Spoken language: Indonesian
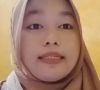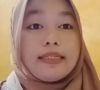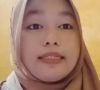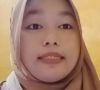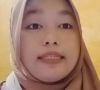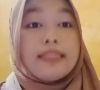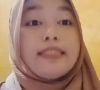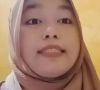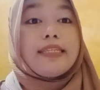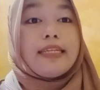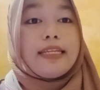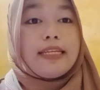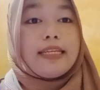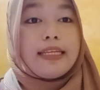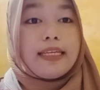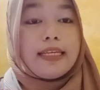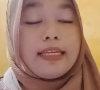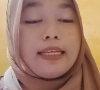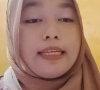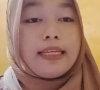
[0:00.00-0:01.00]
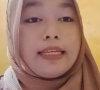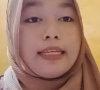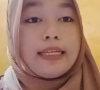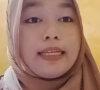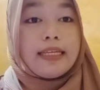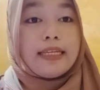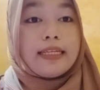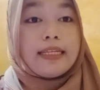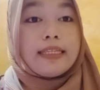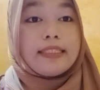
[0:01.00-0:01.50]
Di sini,
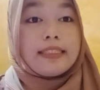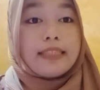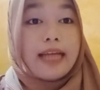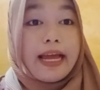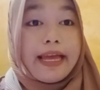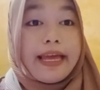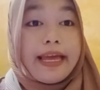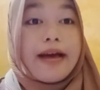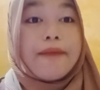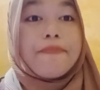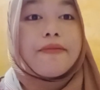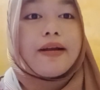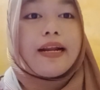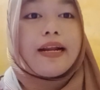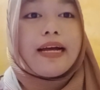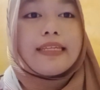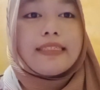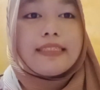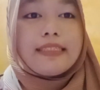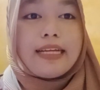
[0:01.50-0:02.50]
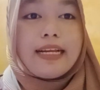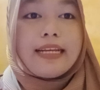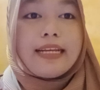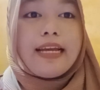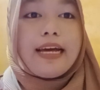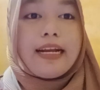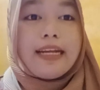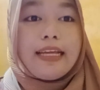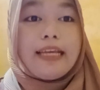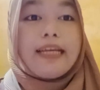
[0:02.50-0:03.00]
saya berasal
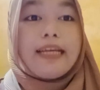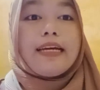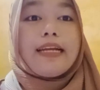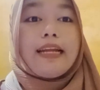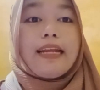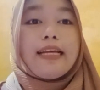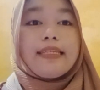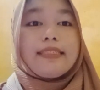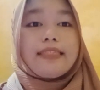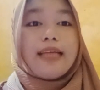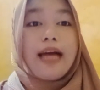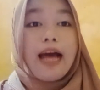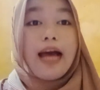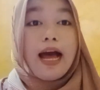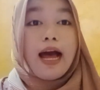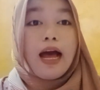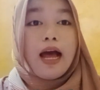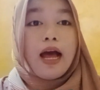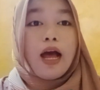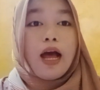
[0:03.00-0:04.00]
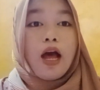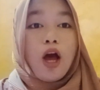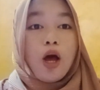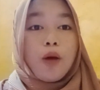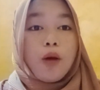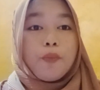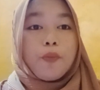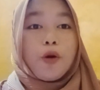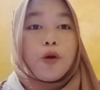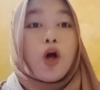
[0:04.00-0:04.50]
dari kelas A,
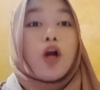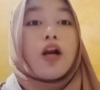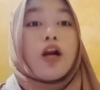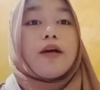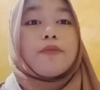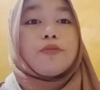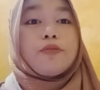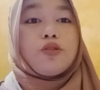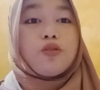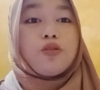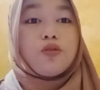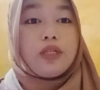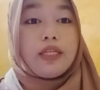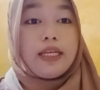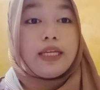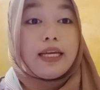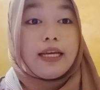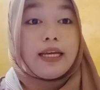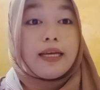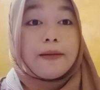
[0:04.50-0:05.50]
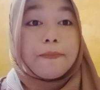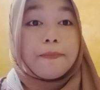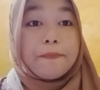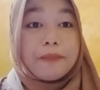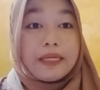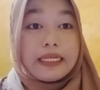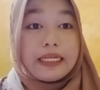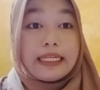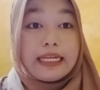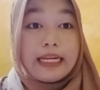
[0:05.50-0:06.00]
program studi
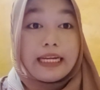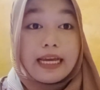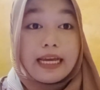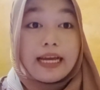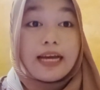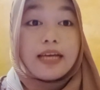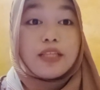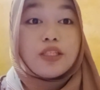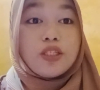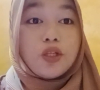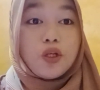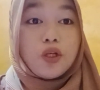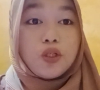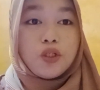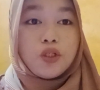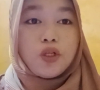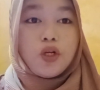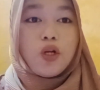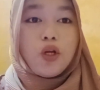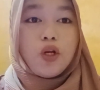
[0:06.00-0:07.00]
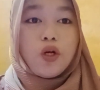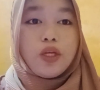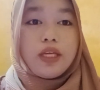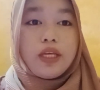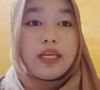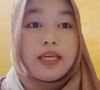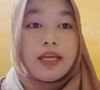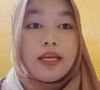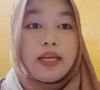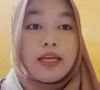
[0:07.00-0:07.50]
pendidikan
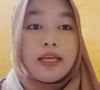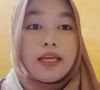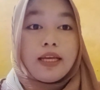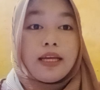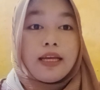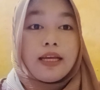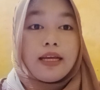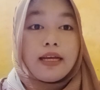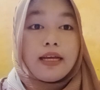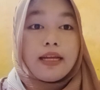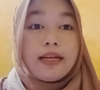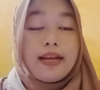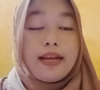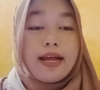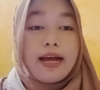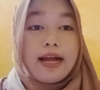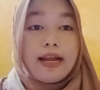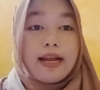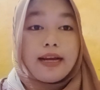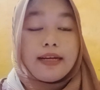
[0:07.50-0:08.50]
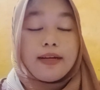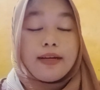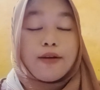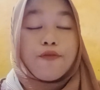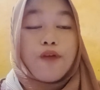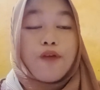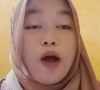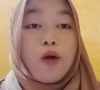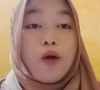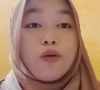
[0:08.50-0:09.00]
sosiologi dan
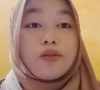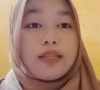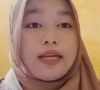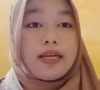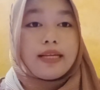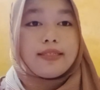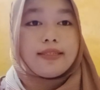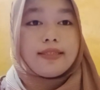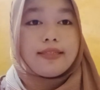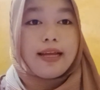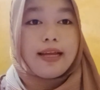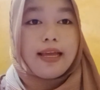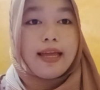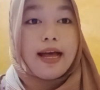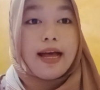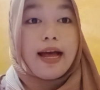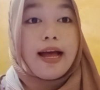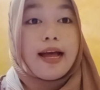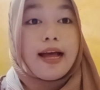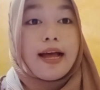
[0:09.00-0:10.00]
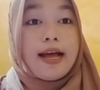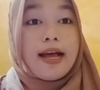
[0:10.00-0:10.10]
fakultas saya,